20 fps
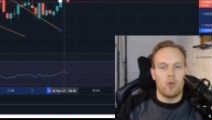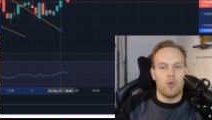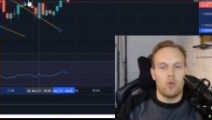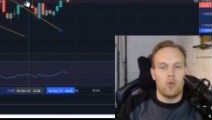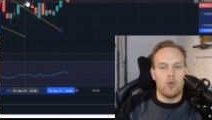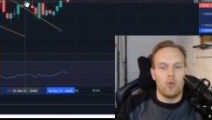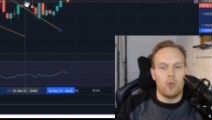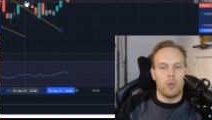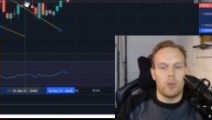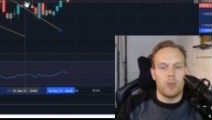
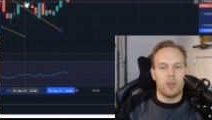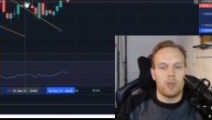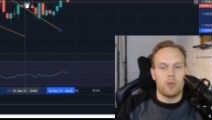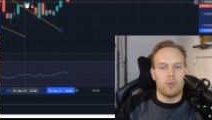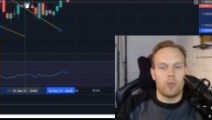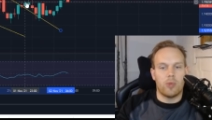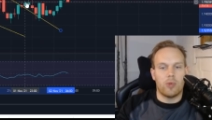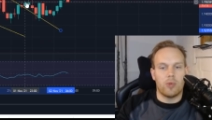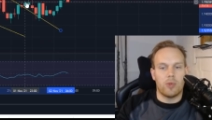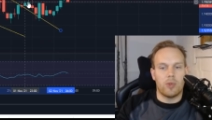über
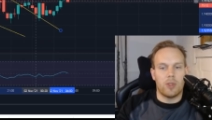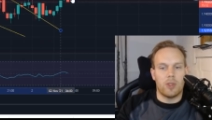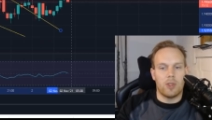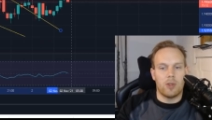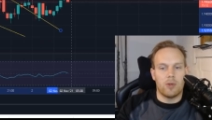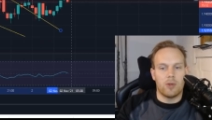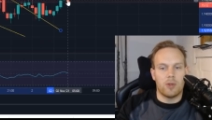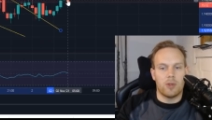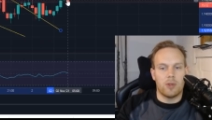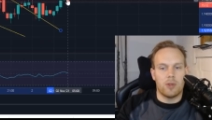diesen Punkt
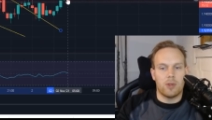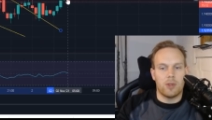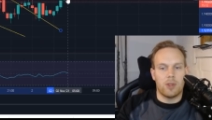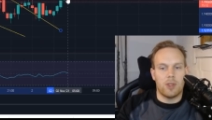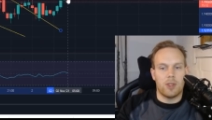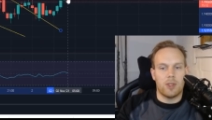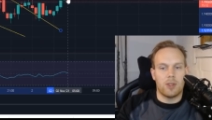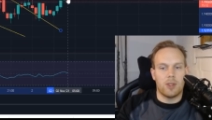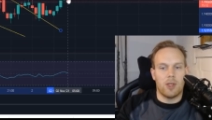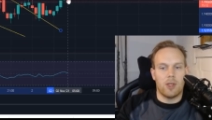hinaus,
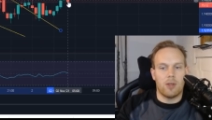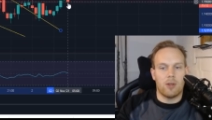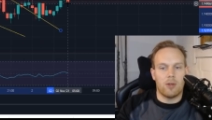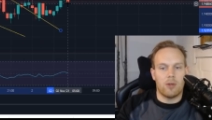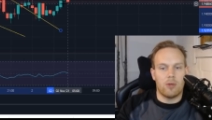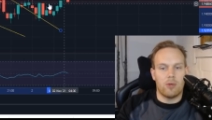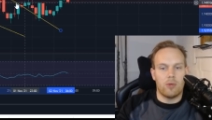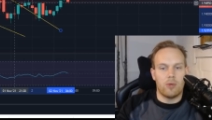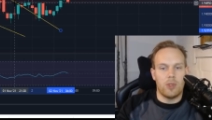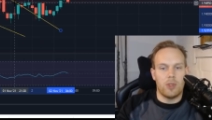jetzt gerade
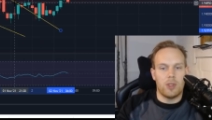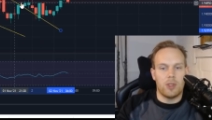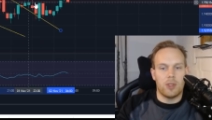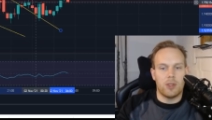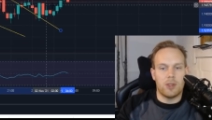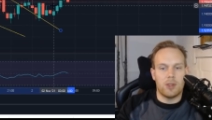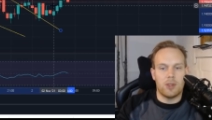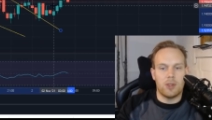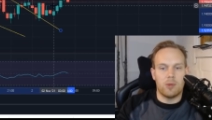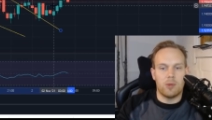
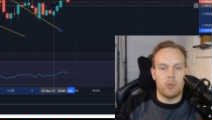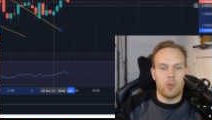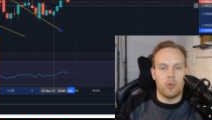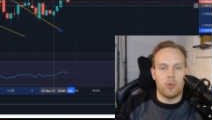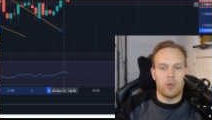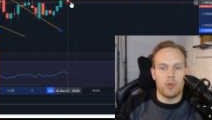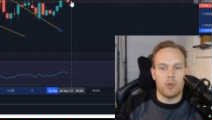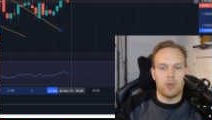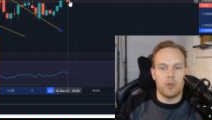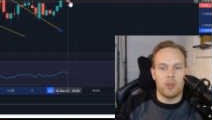Retest diesen
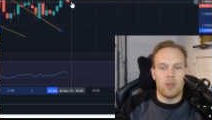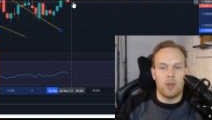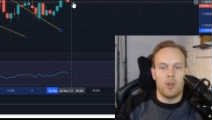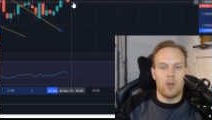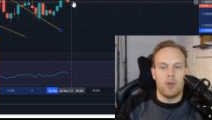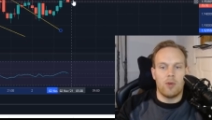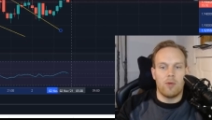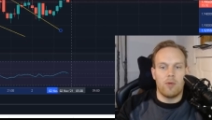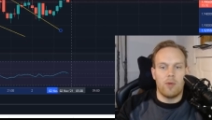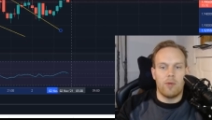Punktes,
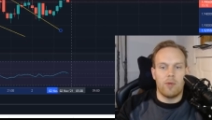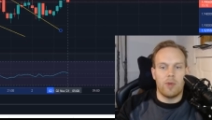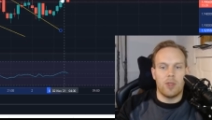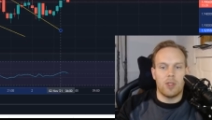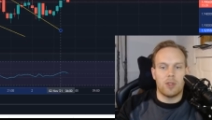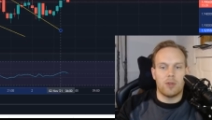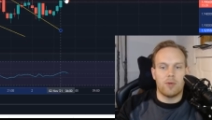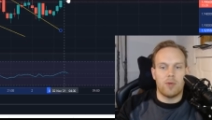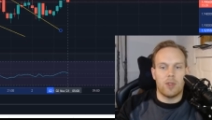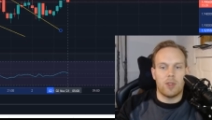wenn wir
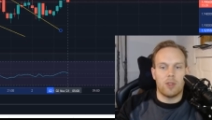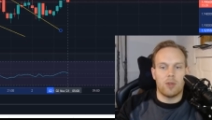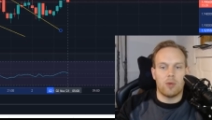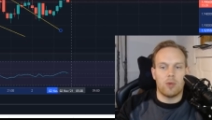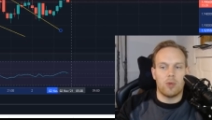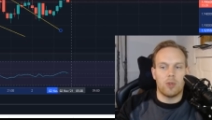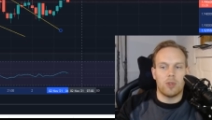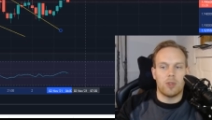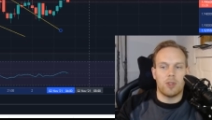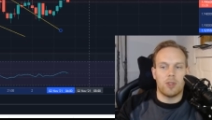jetzt weiter
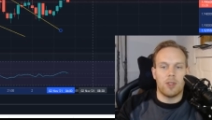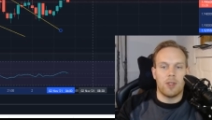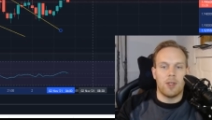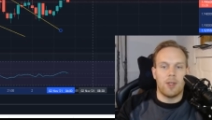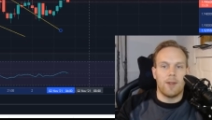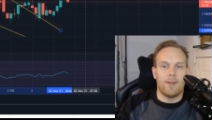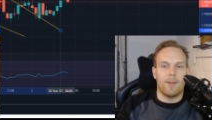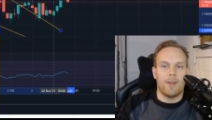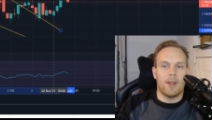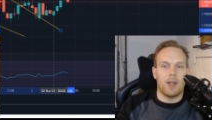hochziehen,
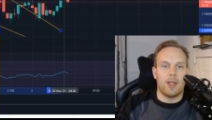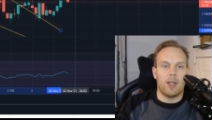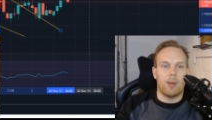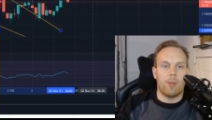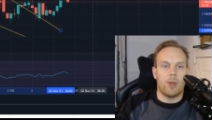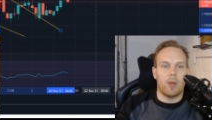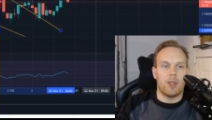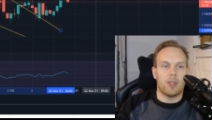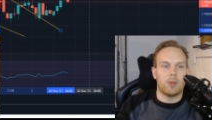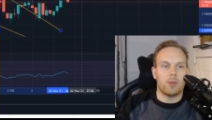dann kann
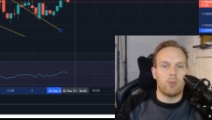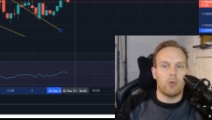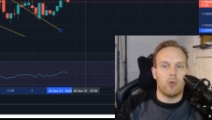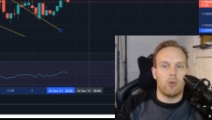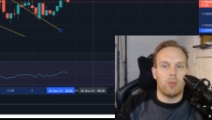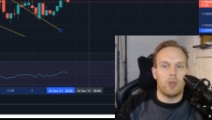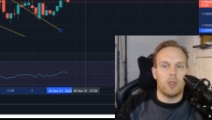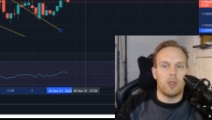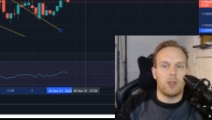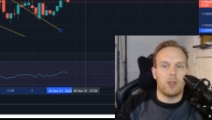man das
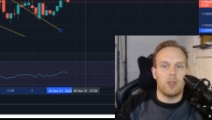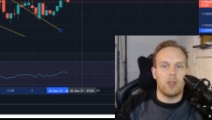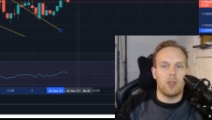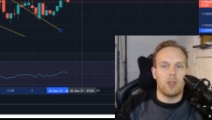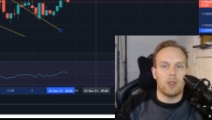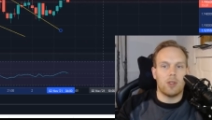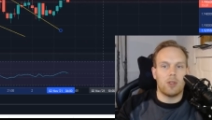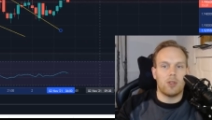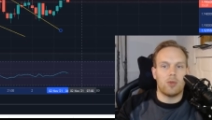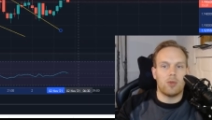probieren
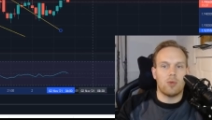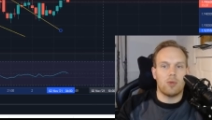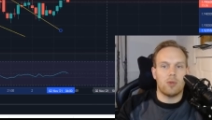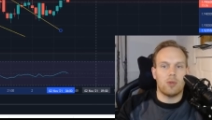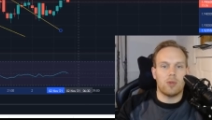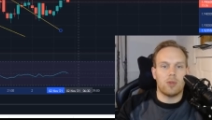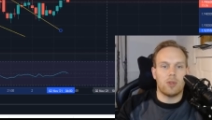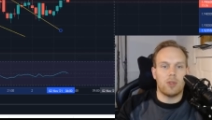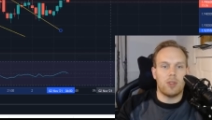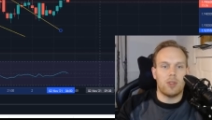in Richtung
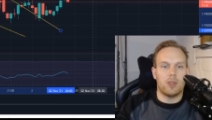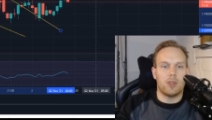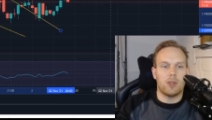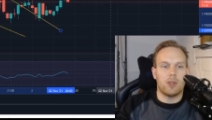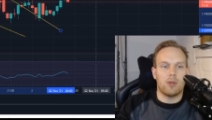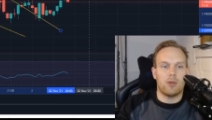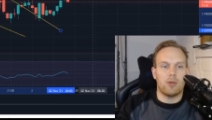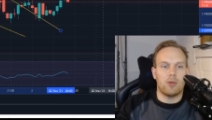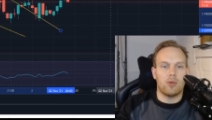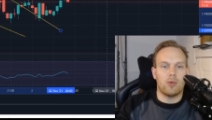
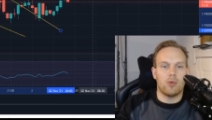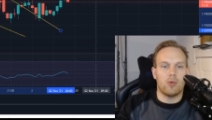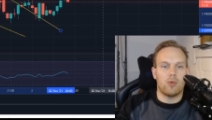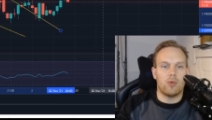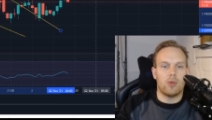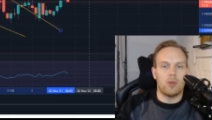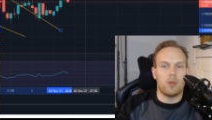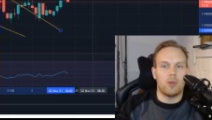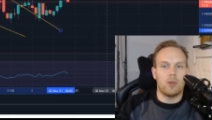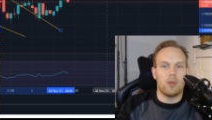dieser
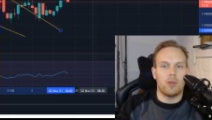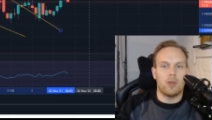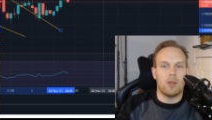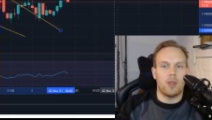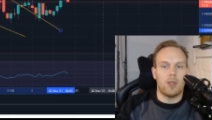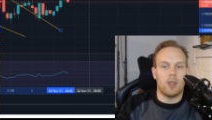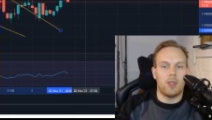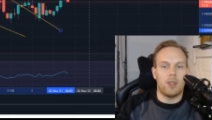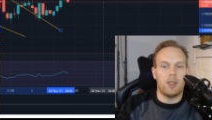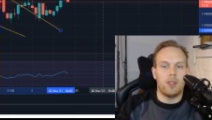grünen
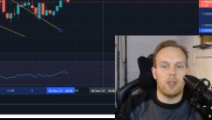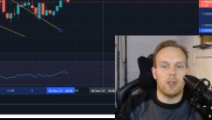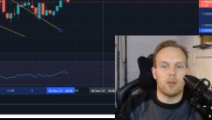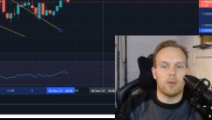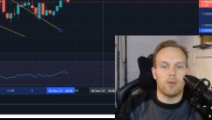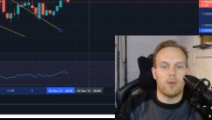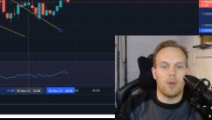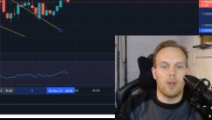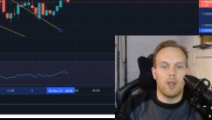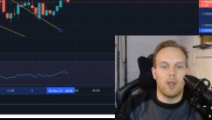
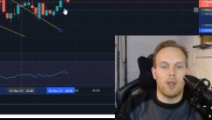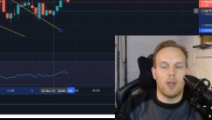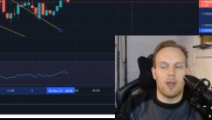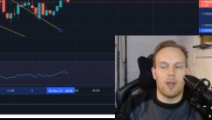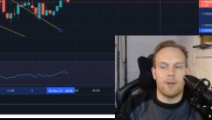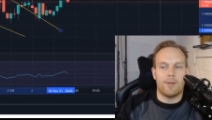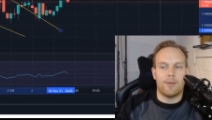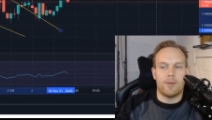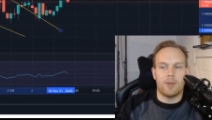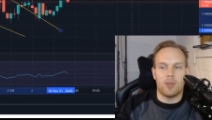Linie.
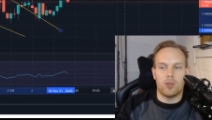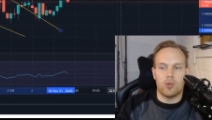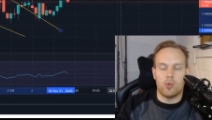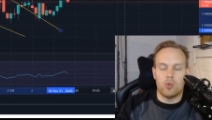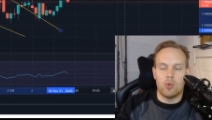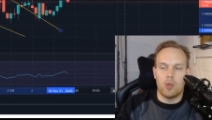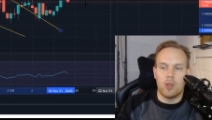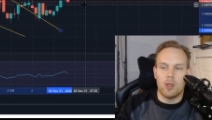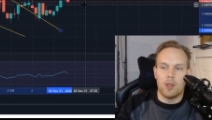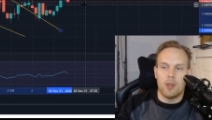Ein
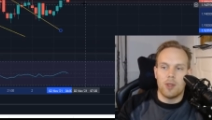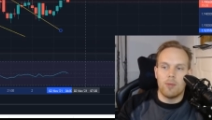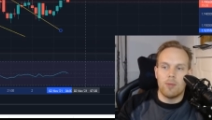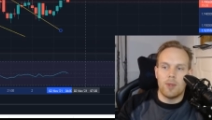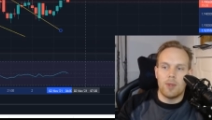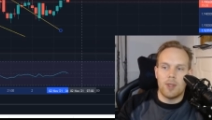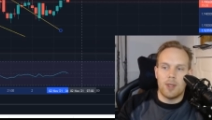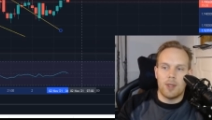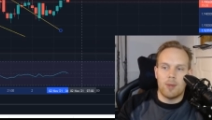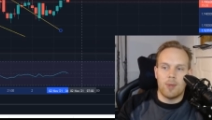Versuch
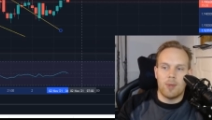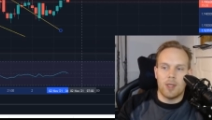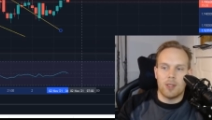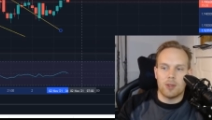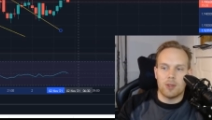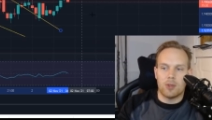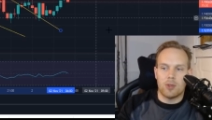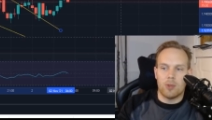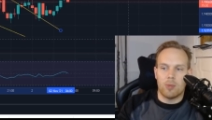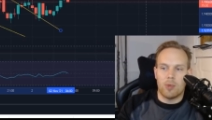mit einem
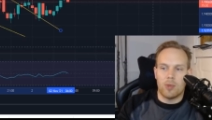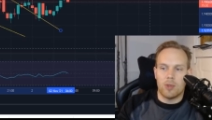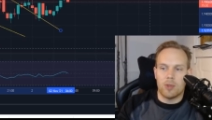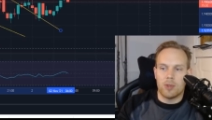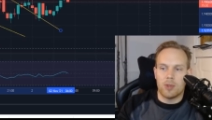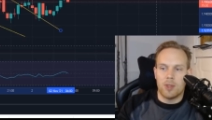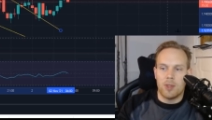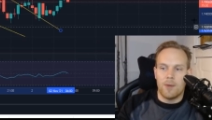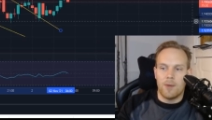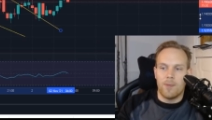engen
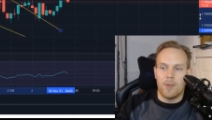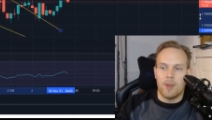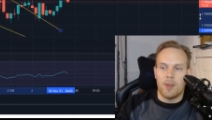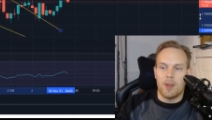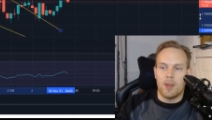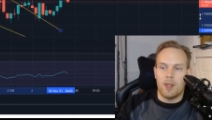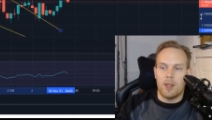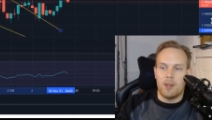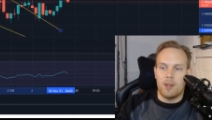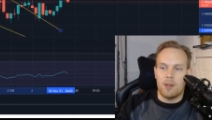Stop-Loss,
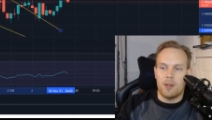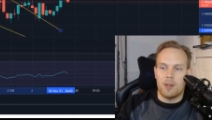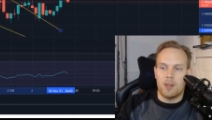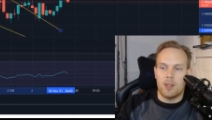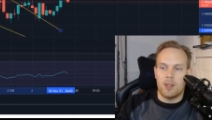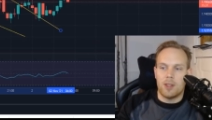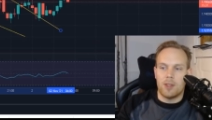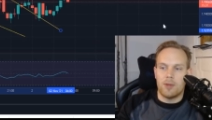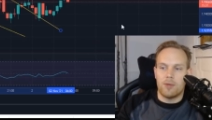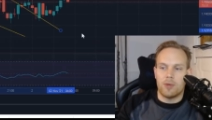den
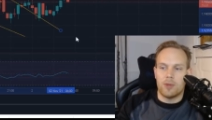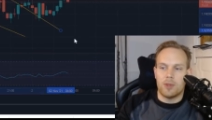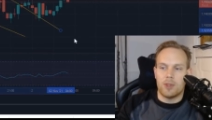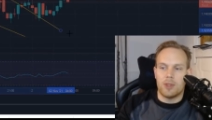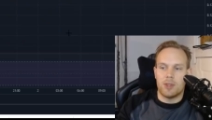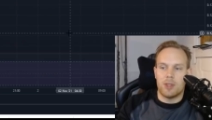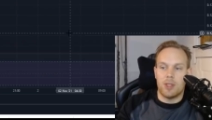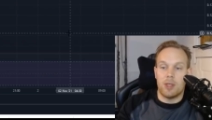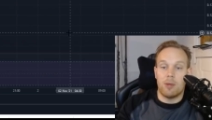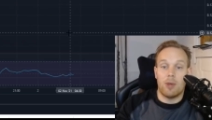jeder für
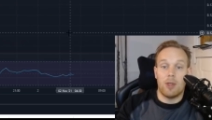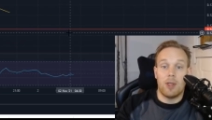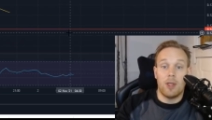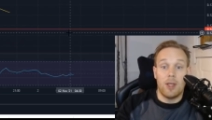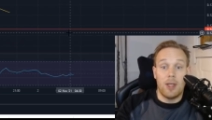sich selber